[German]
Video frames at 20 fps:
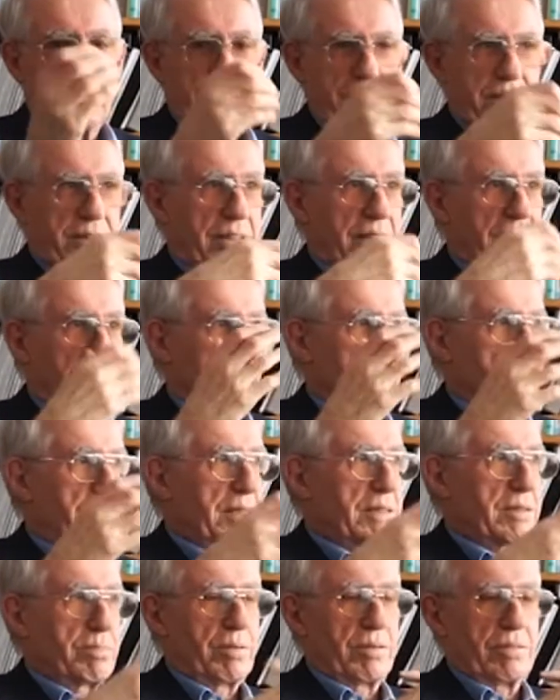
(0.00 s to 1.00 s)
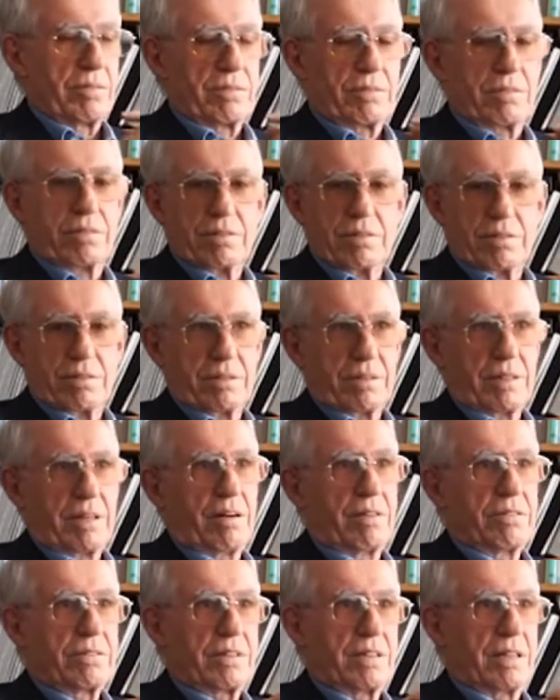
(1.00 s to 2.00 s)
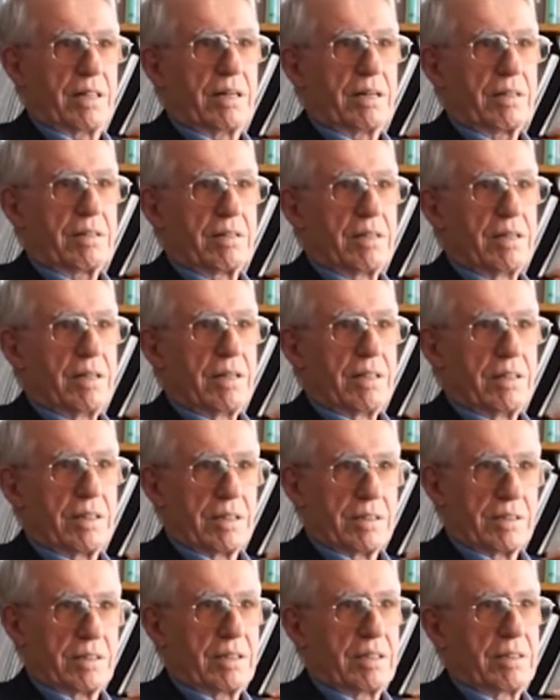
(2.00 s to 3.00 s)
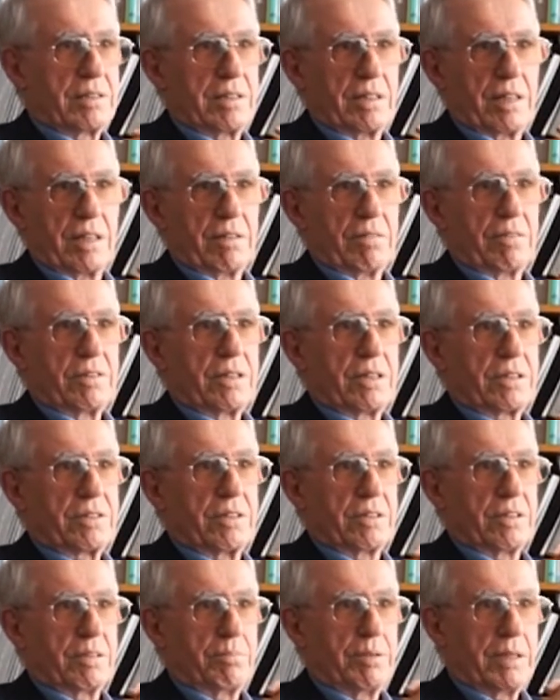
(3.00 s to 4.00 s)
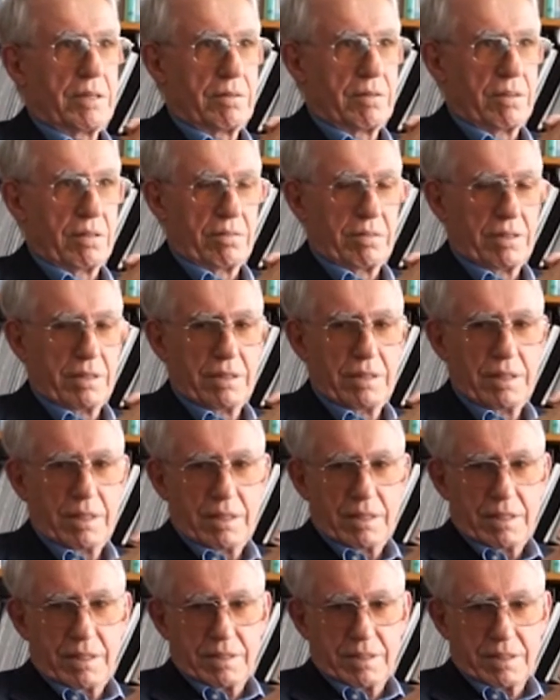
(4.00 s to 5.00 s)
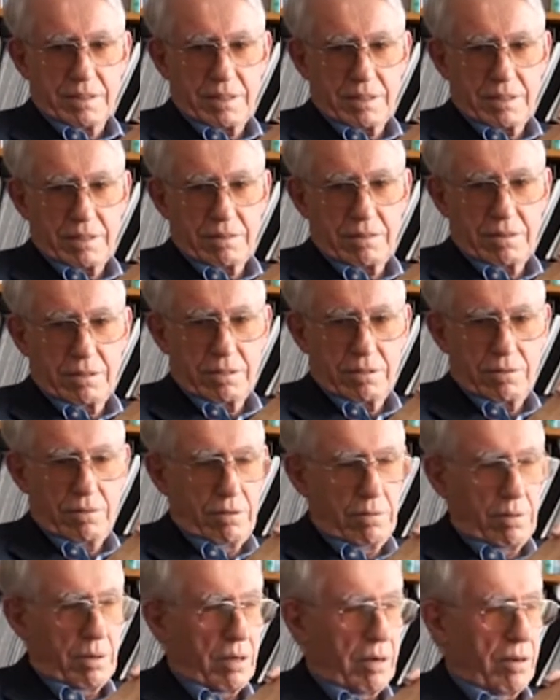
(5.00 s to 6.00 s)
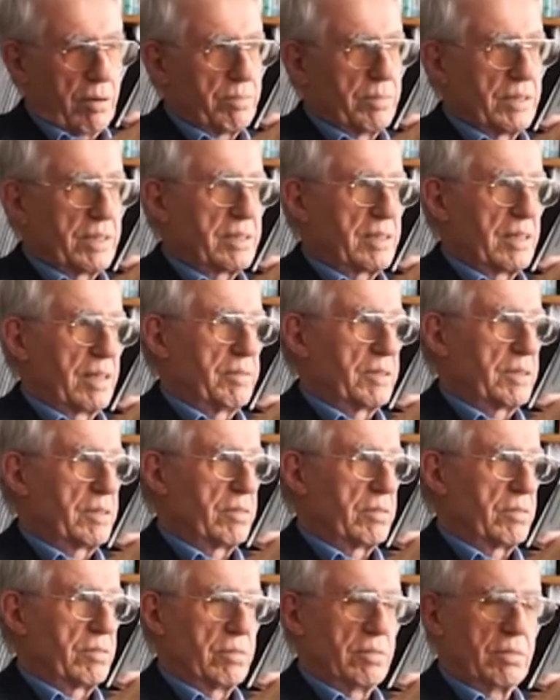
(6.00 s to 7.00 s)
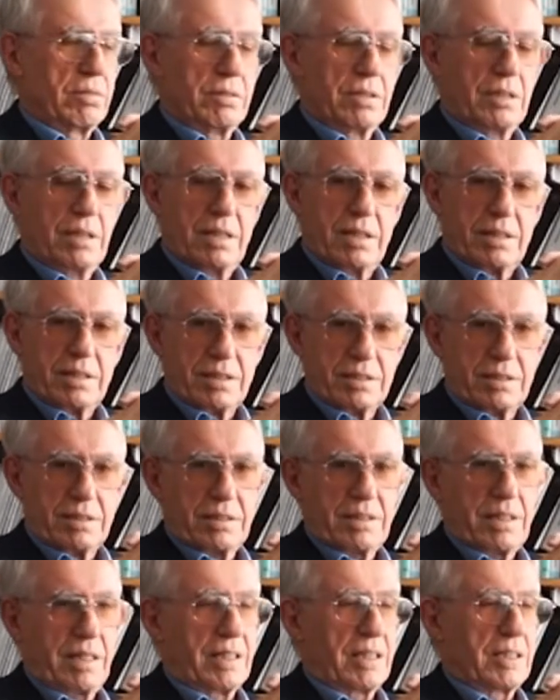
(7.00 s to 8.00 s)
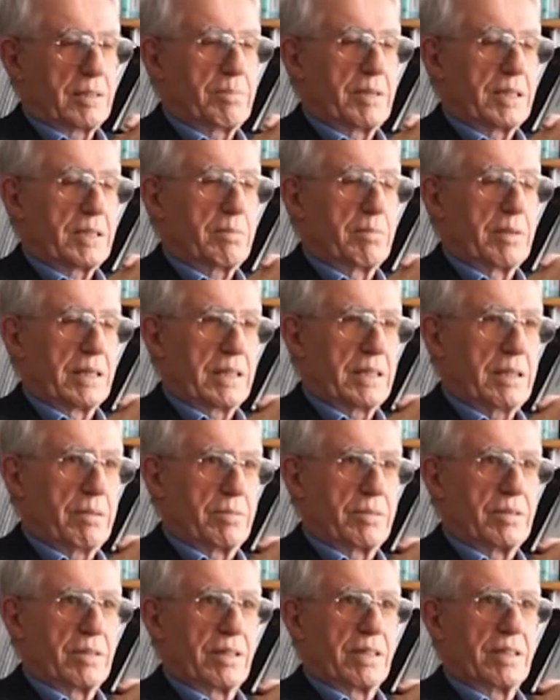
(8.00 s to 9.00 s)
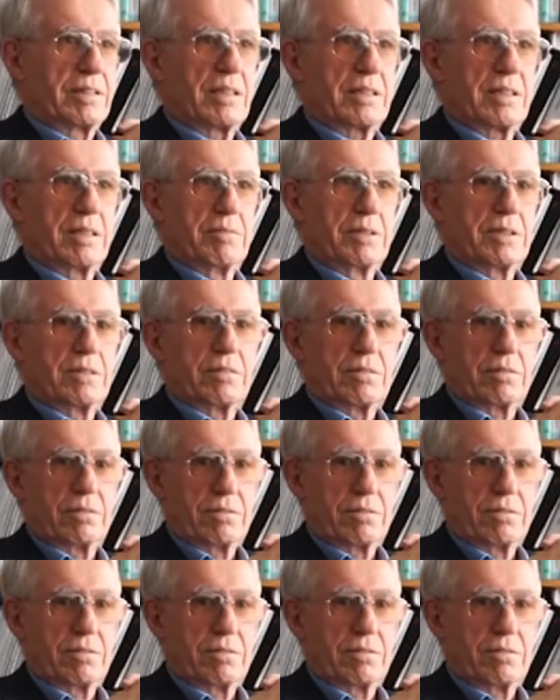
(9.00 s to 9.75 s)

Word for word: Wenn Sie die Asbestproduktion auftragen, dann sehen Sie eine wunderschöne Pikkurve. Das hat natürlich überhaupt nichts damit zu tun, dass es kein Asbest mehr gibt, sondern es hat damit zu